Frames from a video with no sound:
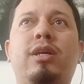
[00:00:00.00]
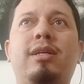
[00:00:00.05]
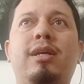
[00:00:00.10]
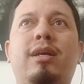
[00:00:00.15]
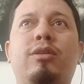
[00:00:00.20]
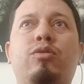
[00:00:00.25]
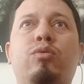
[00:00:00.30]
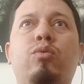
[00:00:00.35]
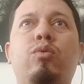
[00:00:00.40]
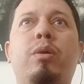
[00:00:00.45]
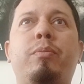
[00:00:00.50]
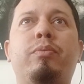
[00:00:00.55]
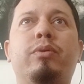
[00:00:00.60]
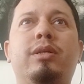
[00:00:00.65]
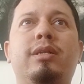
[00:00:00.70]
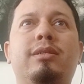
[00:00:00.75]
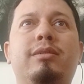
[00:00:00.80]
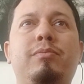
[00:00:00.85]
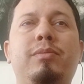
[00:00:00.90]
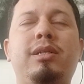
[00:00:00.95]
ali à toa
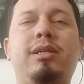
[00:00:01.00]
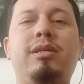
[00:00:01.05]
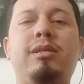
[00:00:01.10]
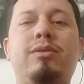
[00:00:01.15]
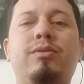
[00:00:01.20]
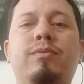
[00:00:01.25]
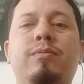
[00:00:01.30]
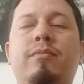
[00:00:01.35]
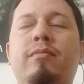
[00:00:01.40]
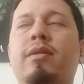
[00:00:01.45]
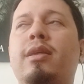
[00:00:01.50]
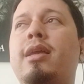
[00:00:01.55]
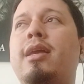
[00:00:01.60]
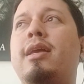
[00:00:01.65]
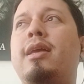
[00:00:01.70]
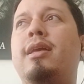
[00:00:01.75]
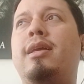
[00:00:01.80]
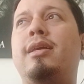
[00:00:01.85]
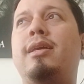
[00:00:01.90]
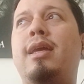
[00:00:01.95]
por esse menino.
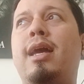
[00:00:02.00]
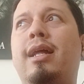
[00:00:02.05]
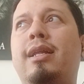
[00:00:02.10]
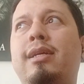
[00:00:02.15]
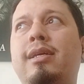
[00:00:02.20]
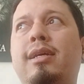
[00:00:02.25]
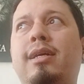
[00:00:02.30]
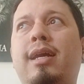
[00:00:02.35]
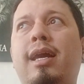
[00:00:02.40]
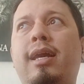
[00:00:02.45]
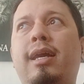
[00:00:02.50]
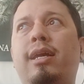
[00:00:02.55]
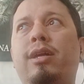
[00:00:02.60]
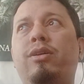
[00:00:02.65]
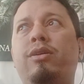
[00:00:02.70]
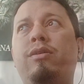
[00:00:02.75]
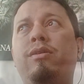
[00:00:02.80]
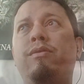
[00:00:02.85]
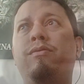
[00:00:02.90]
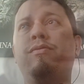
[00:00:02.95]
E ali
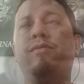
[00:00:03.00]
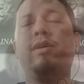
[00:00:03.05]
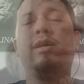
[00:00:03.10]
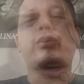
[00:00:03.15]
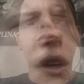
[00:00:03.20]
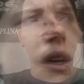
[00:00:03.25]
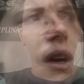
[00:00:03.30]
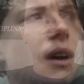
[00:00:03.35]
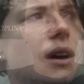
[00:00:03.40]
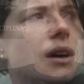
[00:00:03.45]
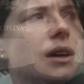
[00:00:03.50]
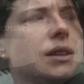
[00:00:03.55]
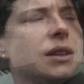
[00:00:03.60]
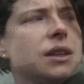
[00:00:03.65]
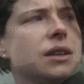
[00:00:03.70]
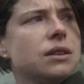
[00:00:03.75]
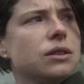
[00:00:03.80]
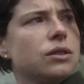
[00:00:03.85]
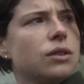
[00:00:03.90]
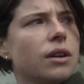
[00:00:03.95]
quem fica junto com
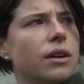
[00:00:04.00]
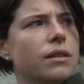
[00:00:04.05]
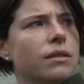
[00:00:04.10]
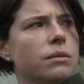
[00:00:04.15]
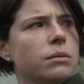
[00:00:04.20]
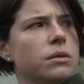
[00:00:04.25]
ela, né, um, é